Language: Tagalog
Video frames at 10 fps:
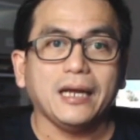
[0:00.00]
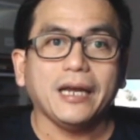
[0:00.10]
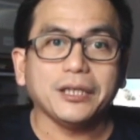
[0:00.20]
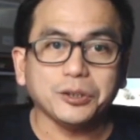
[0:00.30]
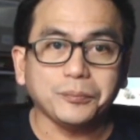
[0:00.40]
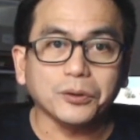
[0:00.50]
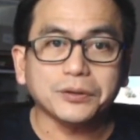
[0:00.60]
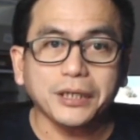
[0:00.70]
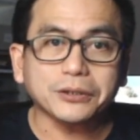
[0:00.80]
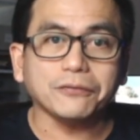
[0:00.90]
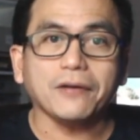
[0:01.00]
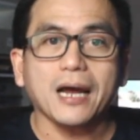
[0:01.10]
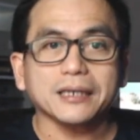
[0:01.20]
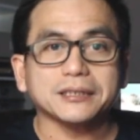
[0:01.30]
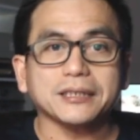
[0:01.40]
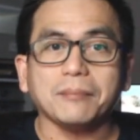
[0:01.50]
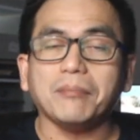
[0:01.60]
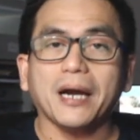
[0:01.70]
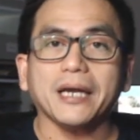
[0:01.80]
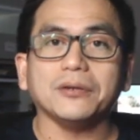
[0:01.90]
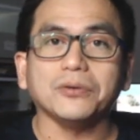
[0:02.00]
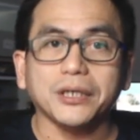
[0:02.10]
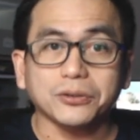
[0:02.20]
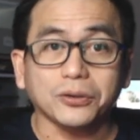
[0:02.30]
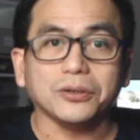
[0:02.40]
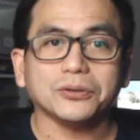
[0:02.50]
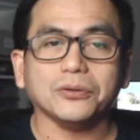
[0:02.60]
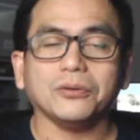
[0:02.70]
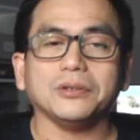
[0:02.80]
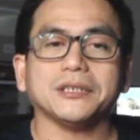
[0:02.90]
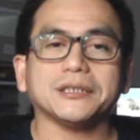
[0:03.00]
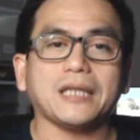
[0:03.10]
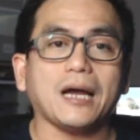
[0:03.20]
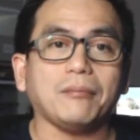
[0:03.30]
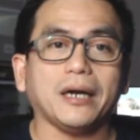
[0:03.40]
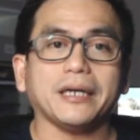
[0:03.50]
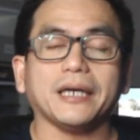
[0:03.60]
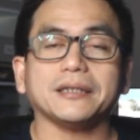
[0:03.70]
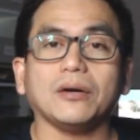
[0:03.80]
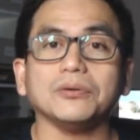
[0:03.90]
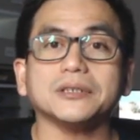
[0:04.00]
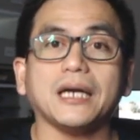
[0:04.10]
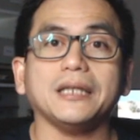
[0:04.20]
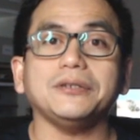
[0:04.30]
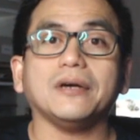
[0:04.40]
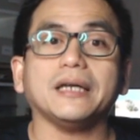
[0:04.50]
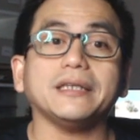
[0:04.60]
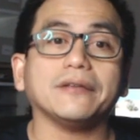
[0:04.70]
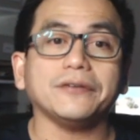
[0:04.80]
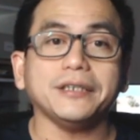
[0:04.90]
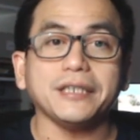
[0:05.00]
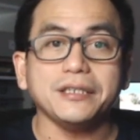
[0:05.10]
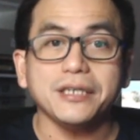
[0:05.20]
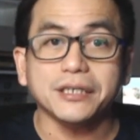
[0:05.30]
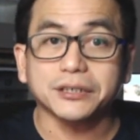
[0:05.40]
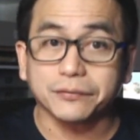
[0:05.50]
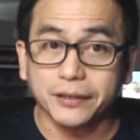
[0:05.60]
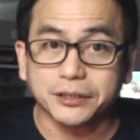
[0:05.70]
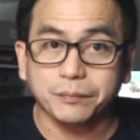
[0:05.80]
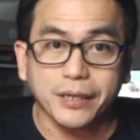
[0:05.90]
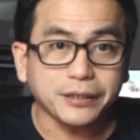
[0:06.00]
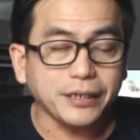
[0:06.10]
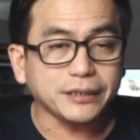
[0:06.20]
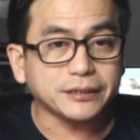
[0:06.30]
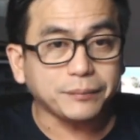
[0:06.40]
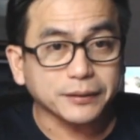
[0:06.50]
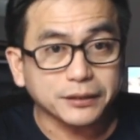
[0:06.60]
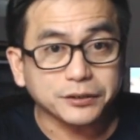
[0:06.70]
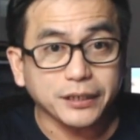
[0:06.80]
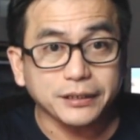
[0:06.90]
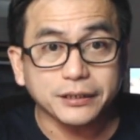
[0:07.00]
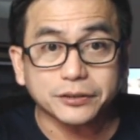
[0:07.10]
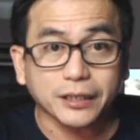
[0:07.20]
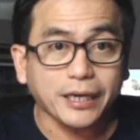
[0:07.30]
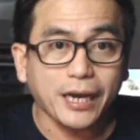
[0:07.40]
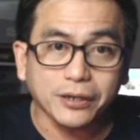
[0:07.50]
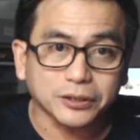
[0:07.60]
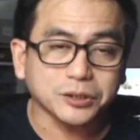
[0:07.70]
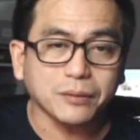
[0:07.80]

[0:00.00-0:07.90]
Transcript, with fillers: ito pong Tito Vlogs, tambayan ho ito tungkol sa stock market na kung saan yung ating 13 years of experience sa pagtitrade dito sa chaos,